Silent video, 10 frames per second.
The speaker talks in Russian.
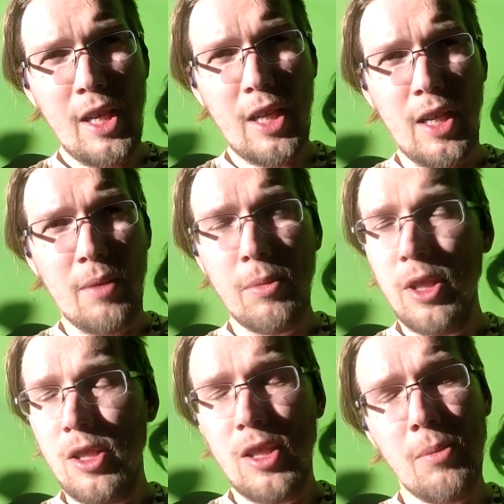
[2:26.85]
А, мы
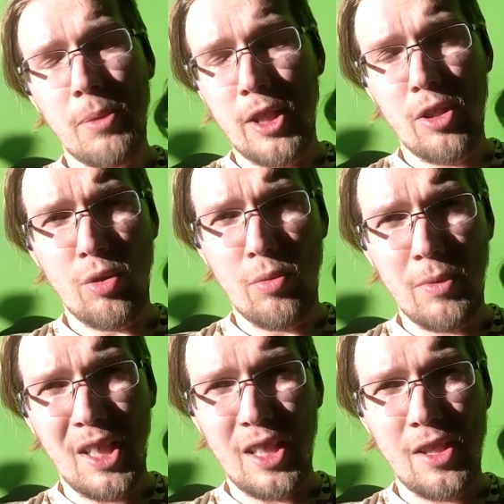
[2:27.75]
не планируем
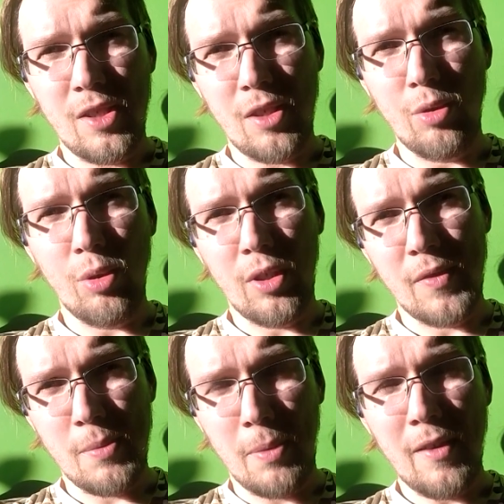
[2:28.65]
находиться долго в
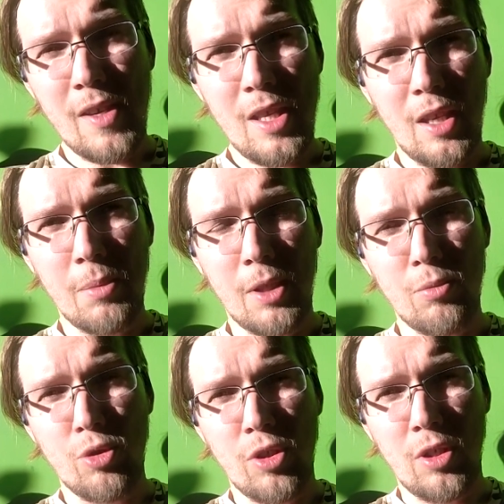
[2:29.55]
заповеднике,
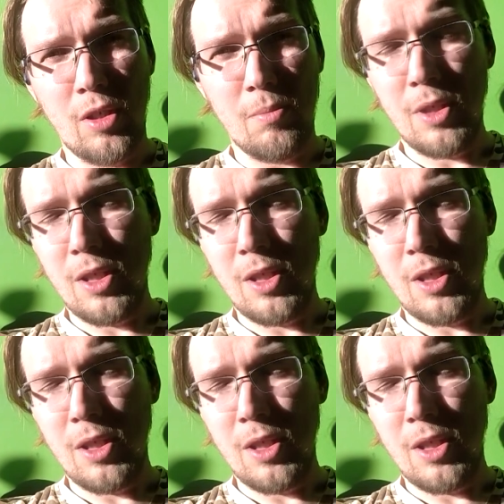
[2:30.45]
потому что мы